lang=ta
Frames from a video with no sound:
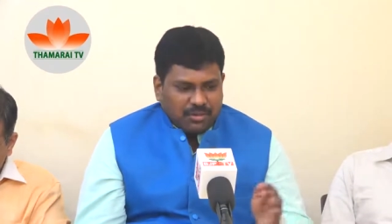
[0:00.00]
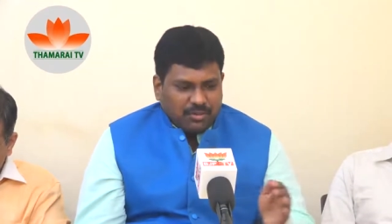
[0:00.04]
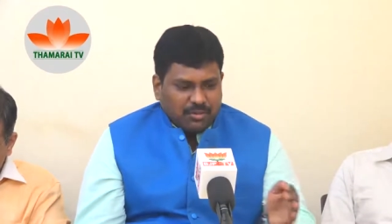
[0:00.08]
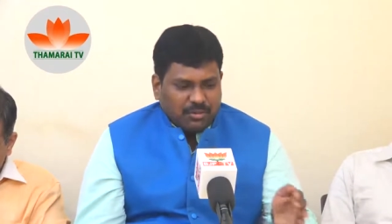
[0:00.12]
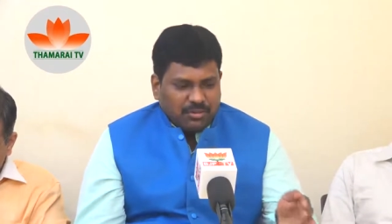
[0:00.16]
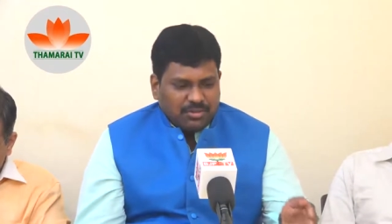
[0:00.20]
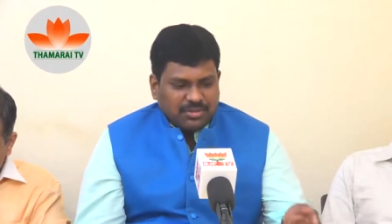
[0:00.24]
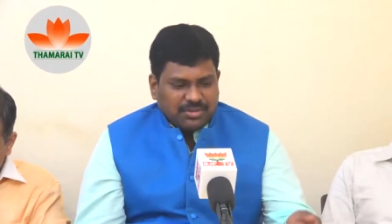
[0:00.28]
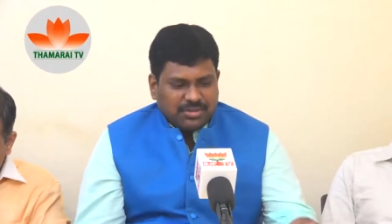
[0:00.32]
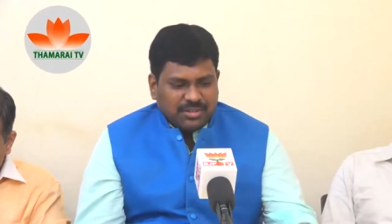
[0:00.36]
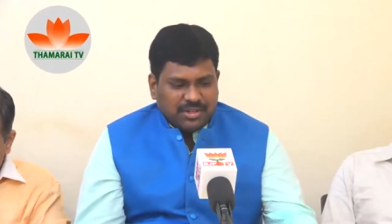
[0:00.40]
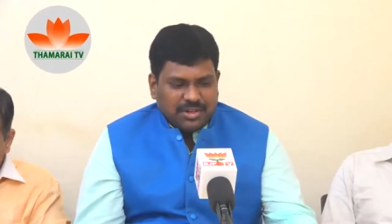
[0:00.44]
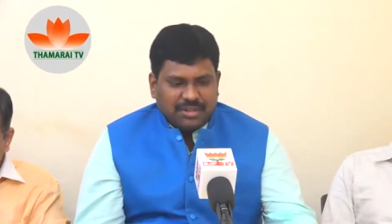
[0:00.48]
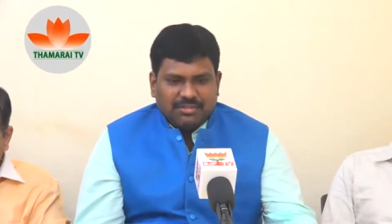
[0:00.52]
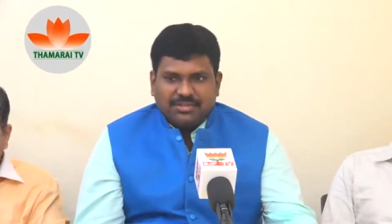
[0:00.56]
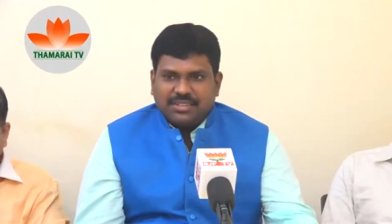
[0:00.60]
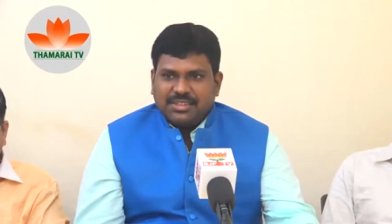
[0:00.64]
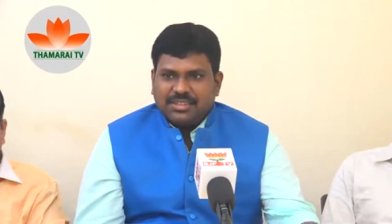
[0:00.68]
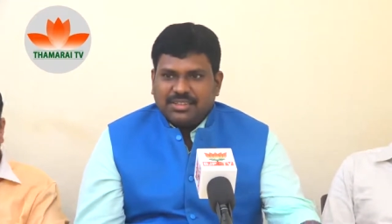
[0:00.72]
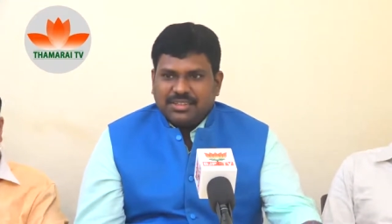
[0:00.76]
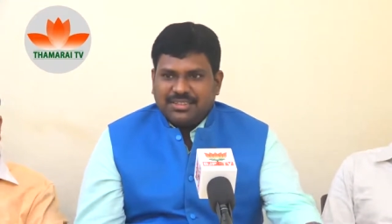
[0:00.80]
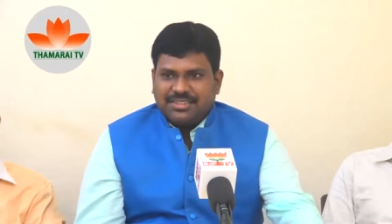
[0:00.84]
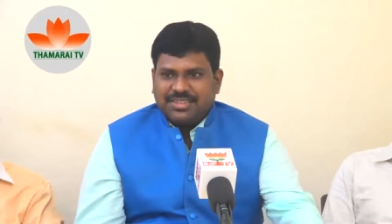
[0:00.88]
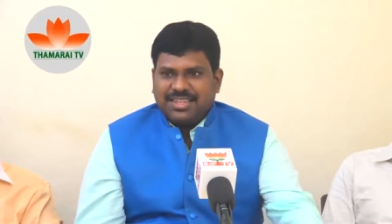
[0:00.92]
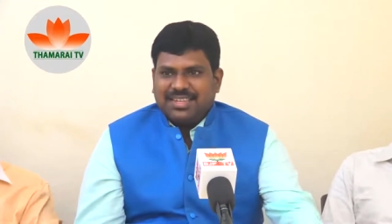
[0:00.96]
கூட்ஸ்னால்
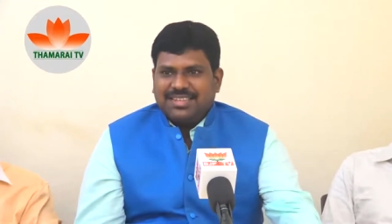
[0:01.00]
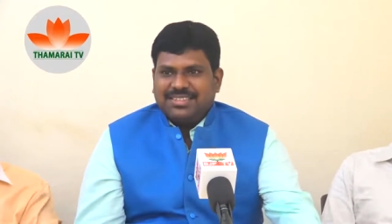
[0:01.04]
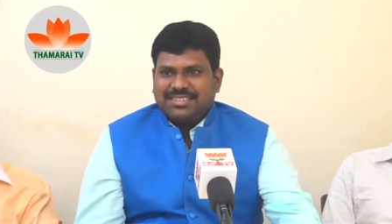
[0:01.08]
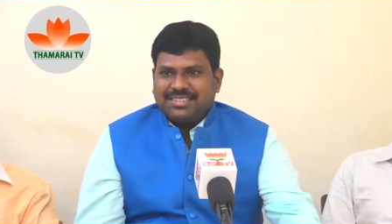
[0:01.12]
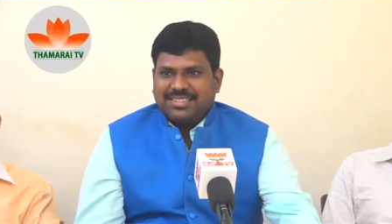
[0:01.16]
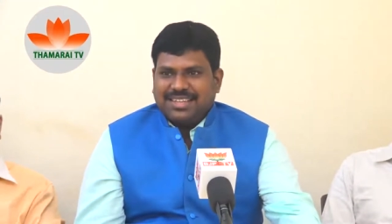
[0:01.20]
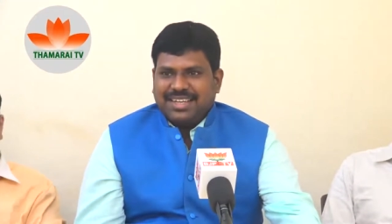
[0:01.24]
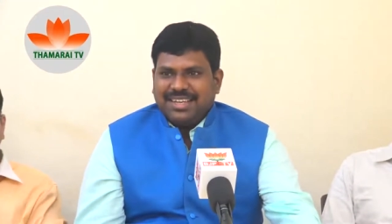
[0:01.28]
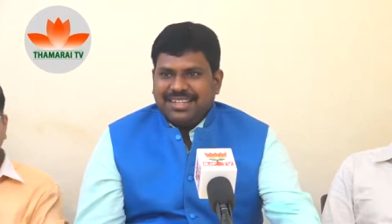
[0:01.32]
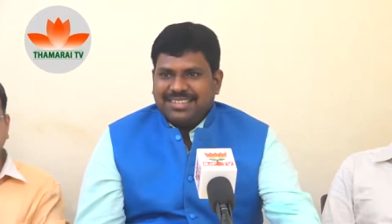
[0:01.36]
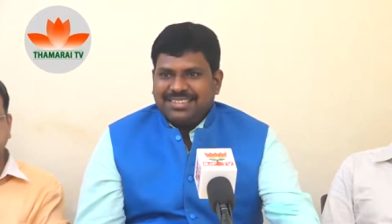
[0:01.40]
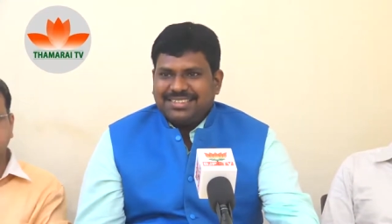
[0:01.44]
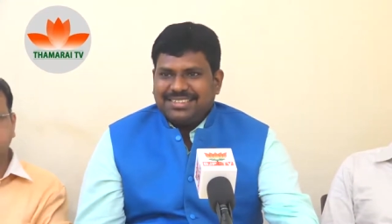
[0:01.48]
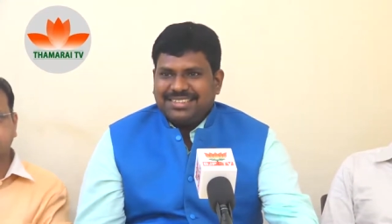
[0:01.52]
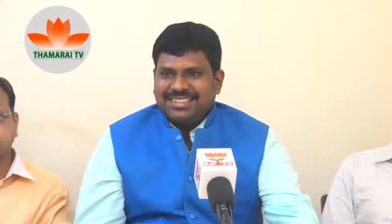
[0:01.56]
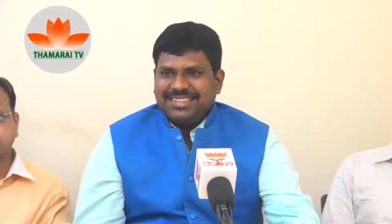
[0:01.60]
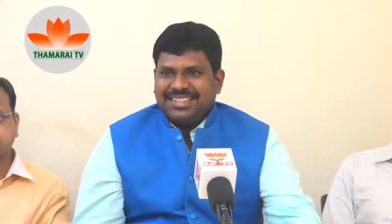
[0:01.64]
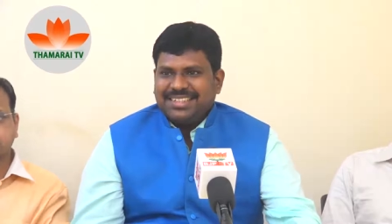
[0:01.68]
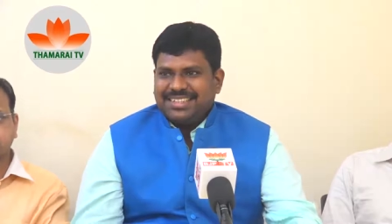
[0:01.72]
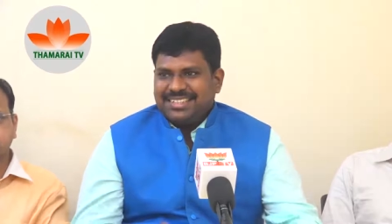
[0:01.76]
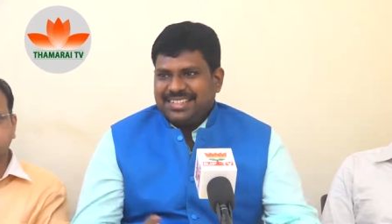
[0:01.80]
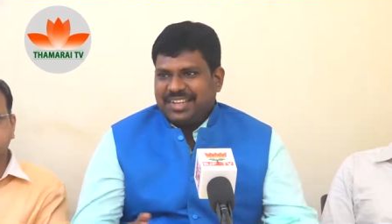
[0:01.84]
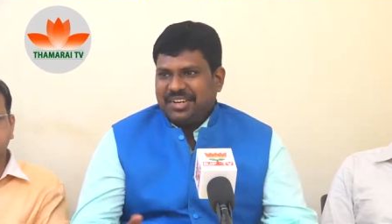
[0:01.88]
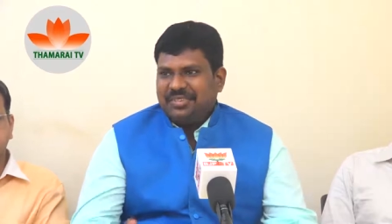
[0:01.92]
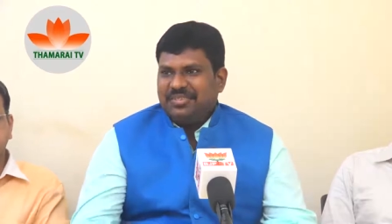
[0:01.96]
வந்து சேல்ஸ் டேக்ஸ்
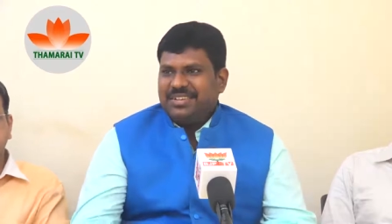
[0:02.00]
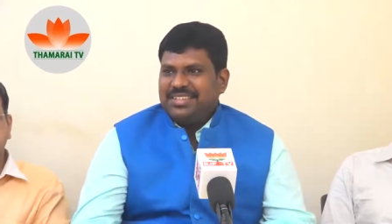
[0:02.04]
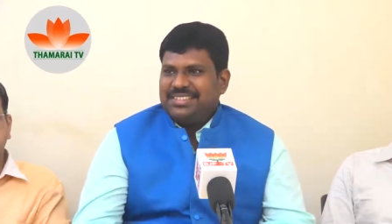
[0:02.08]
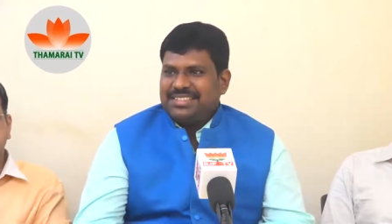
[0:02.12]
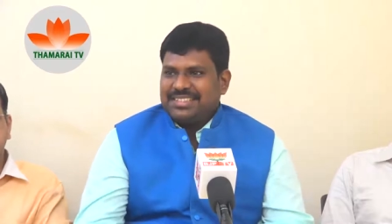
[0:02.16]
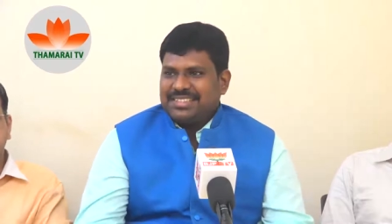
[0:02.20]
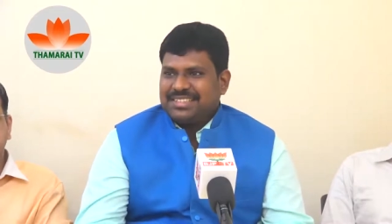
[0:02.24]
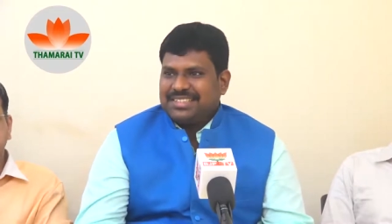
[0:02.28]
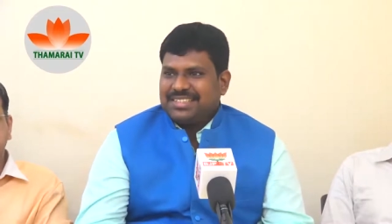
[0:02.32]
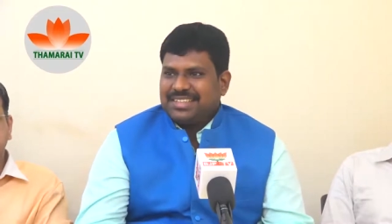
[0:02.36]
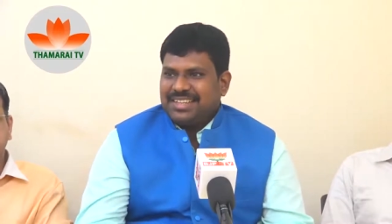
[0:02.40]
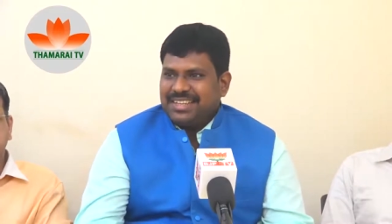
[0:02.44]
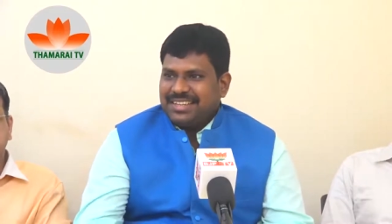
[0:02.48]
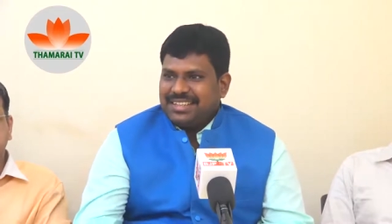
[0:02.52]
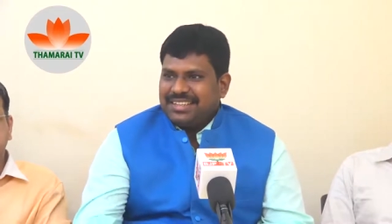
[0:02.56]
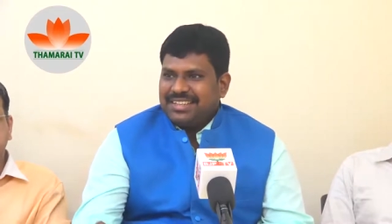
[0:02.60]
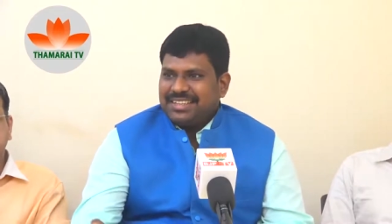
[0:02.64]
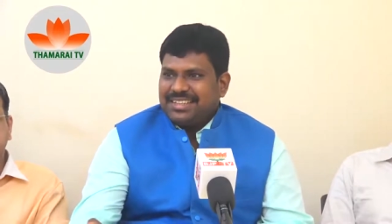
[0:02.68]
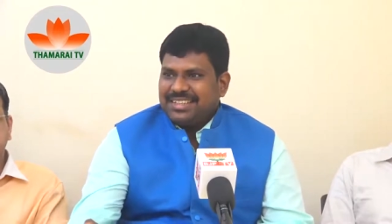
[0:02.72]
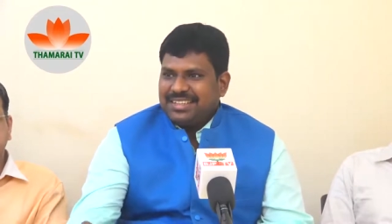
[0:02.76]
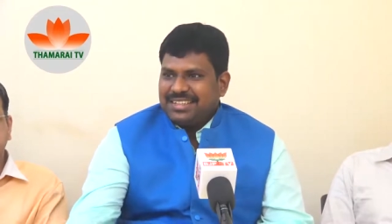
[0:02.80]
சர்வீசஸ்னால்